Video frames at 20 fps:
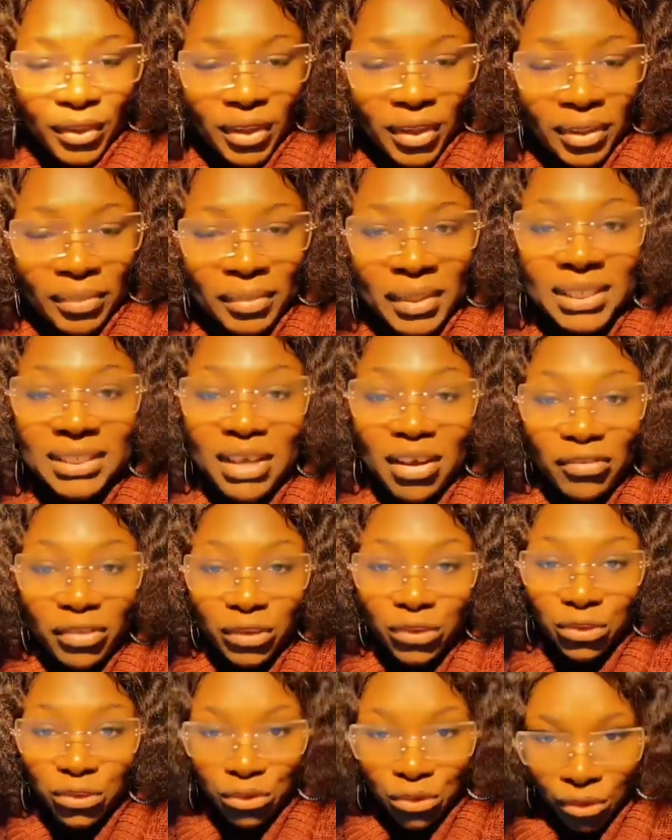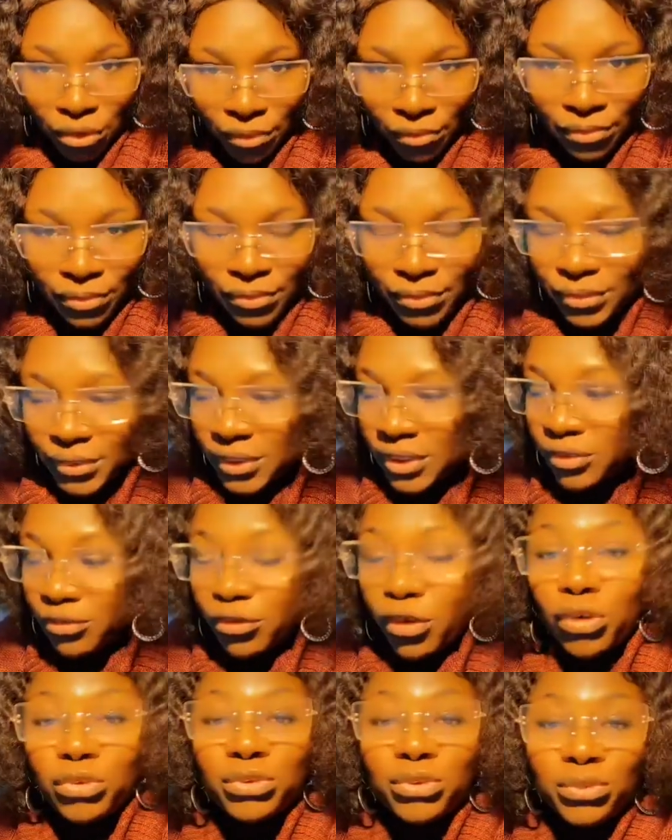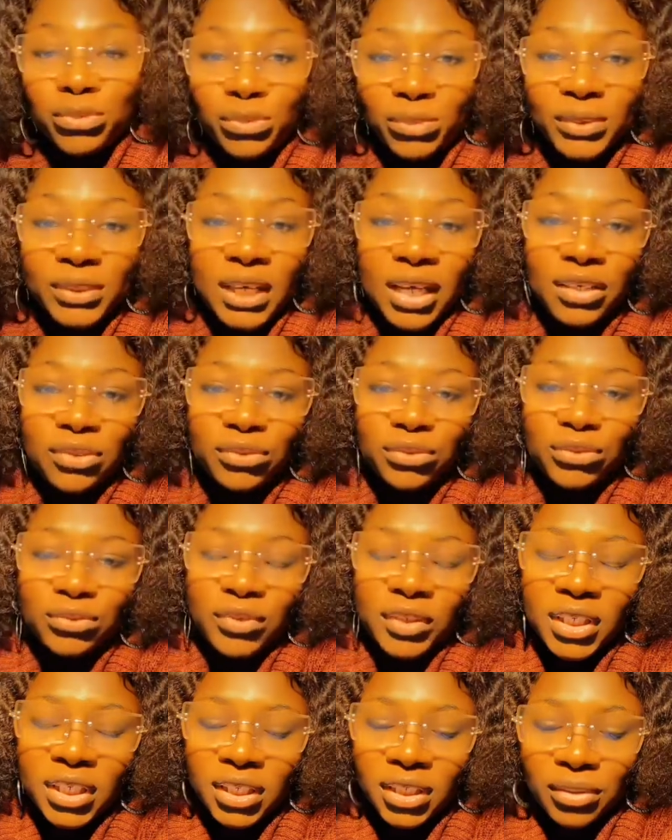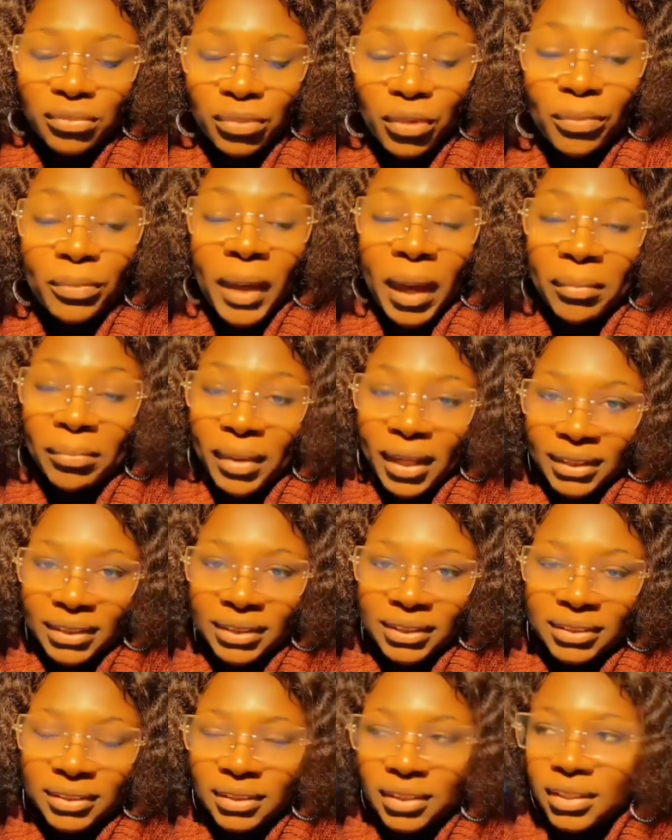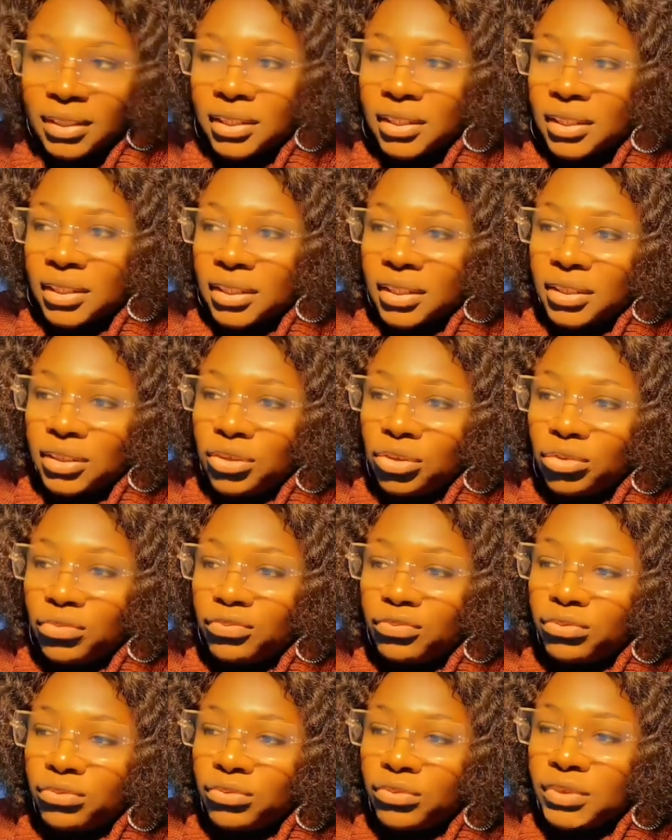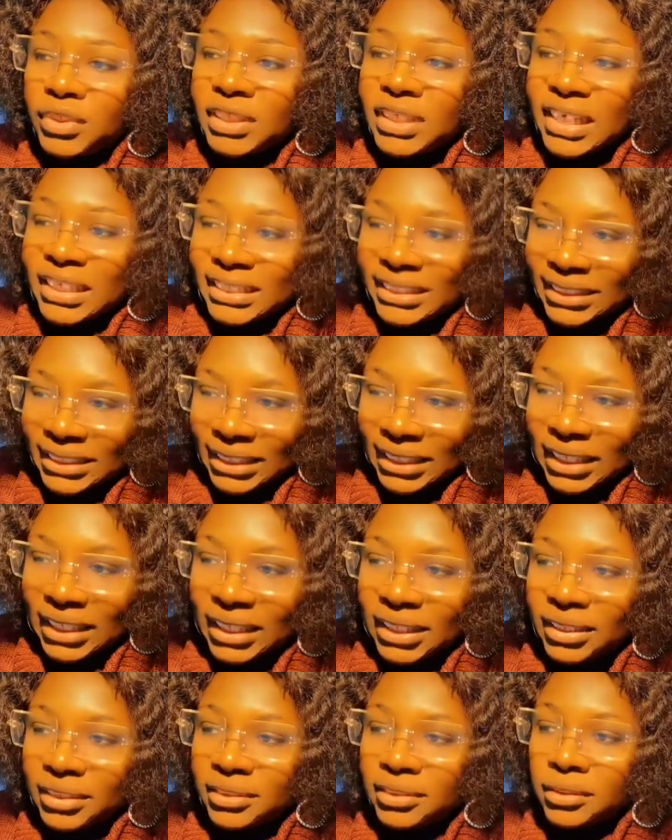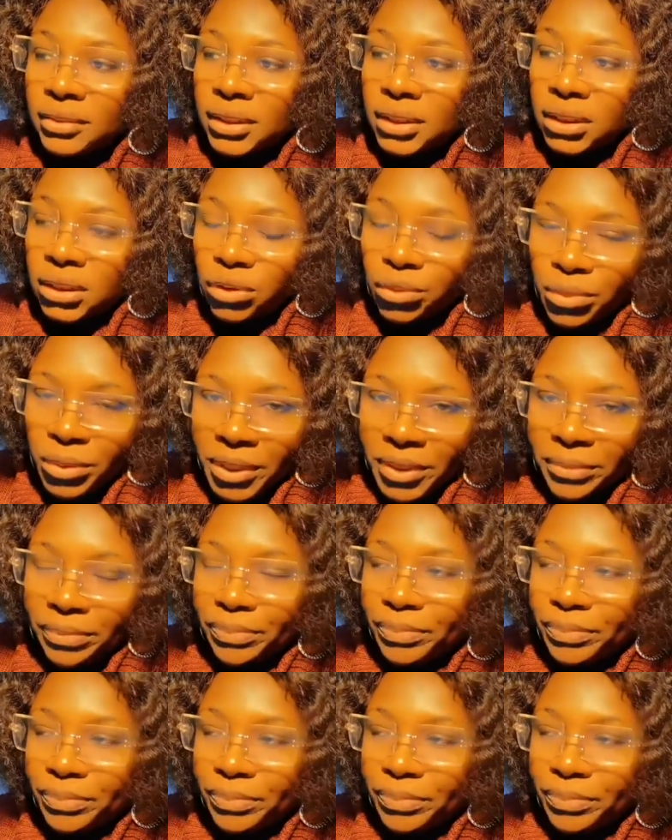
mésaventures. mes aventures. C'est fort de tout ça que je vais me permettre de vous indiquer ce qui suit.